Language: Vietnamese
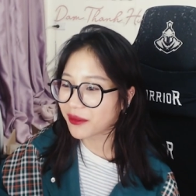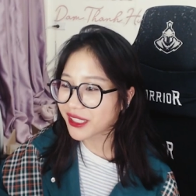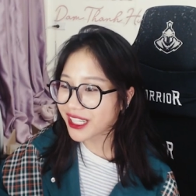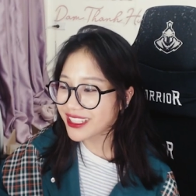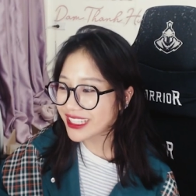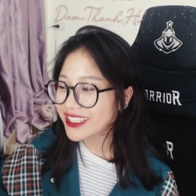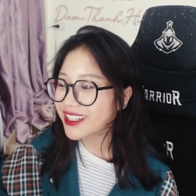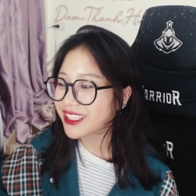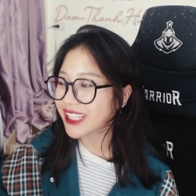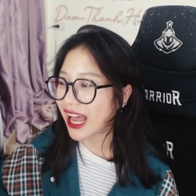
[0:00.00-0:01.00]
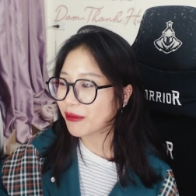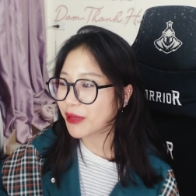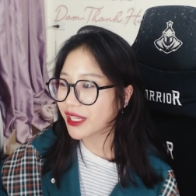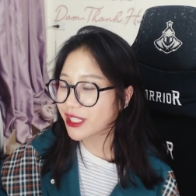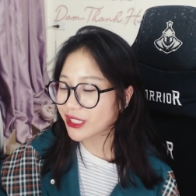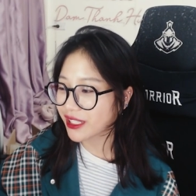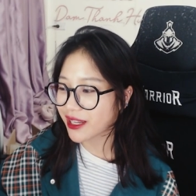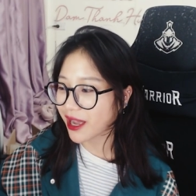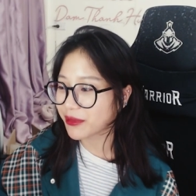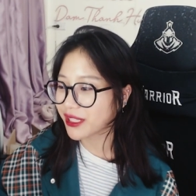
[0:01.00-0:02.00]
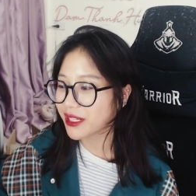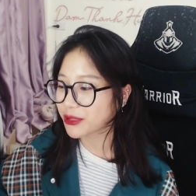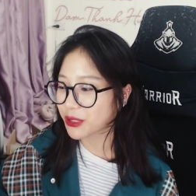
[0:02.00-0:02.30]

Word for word: mình thích những cái gì đơn giản mình nghĩ chuyện tình cảm nên là